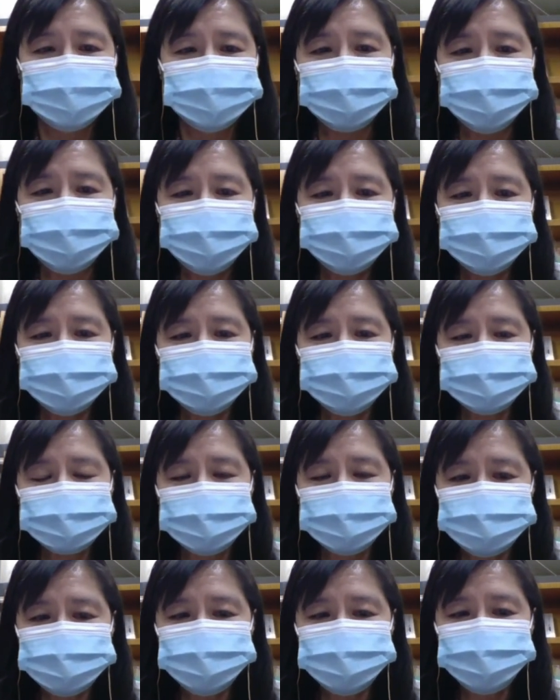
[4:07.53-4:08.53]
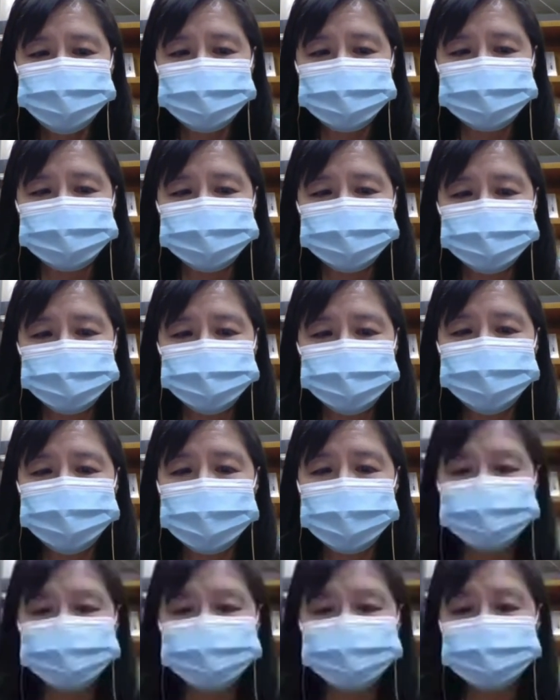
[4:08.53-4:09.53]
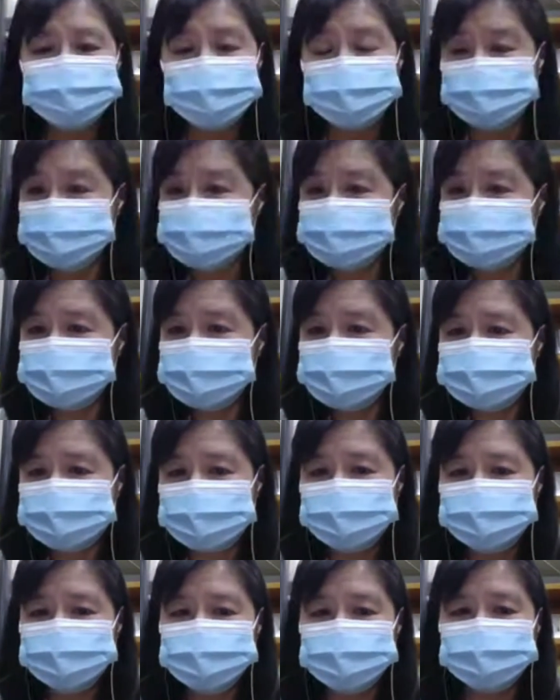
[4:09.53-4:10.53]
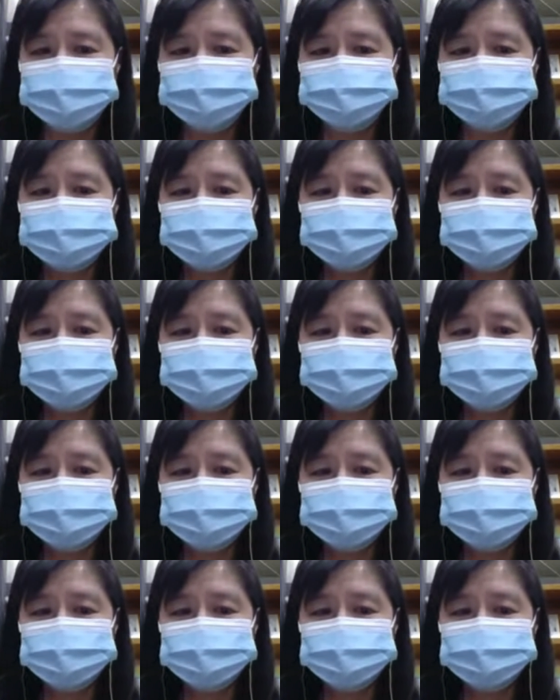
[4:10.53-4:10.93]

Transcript: 然后呢也告诉我浏览了哪一些展品，